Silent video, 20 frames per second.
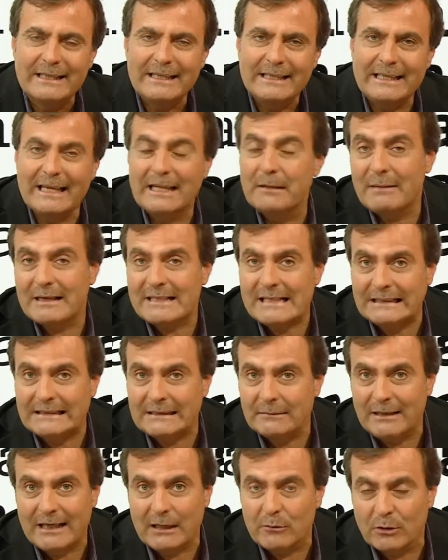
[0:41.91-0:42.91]
Y además el
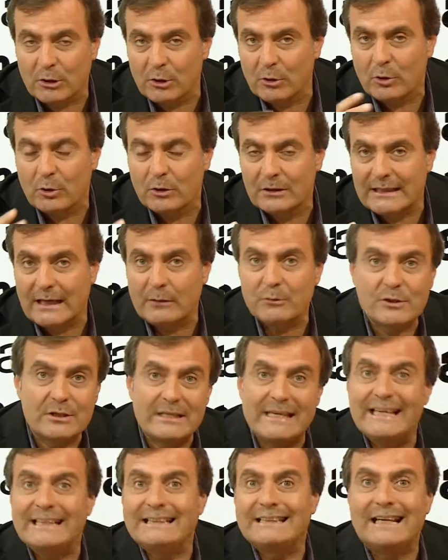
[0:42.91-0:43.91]
tema del acuerdo con holdouts
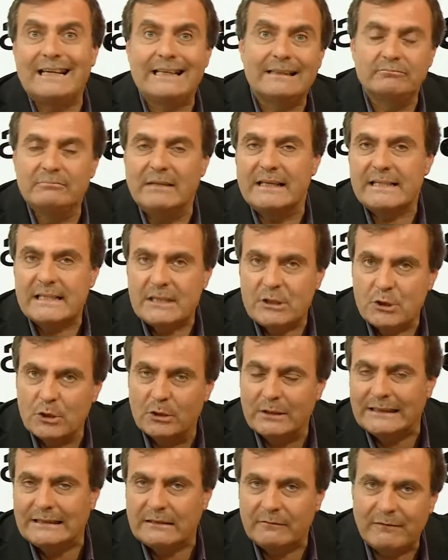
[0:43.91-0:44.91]
si esta
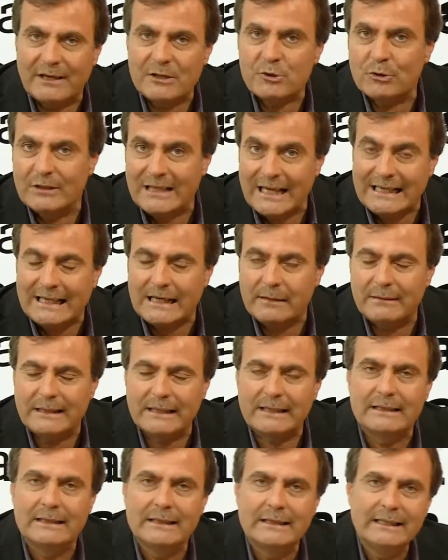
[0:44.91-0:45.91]
decisión, este fallo de la
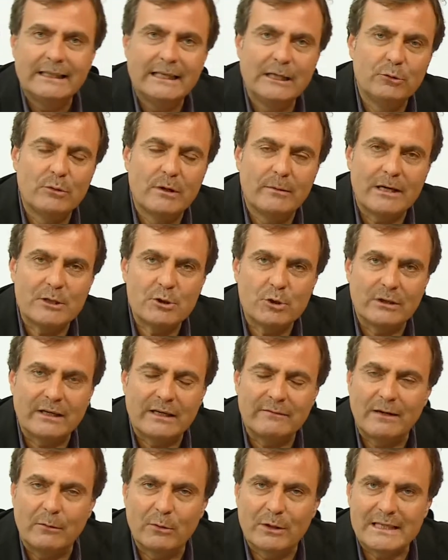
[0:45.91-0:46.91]
Cámara en Nueva York
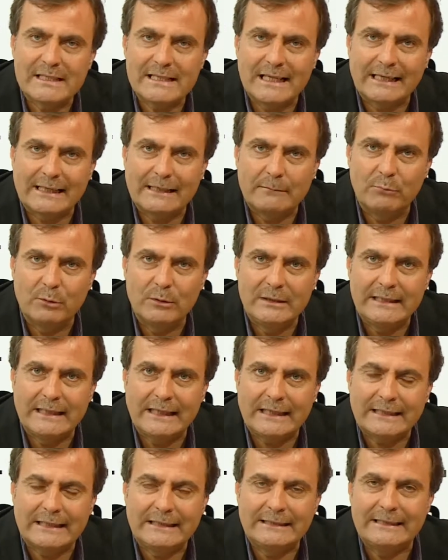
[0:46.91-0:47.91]
que favorece a la
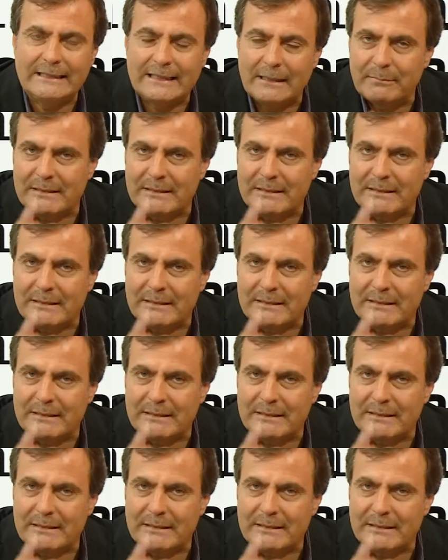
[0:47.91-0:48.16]
República Argentina.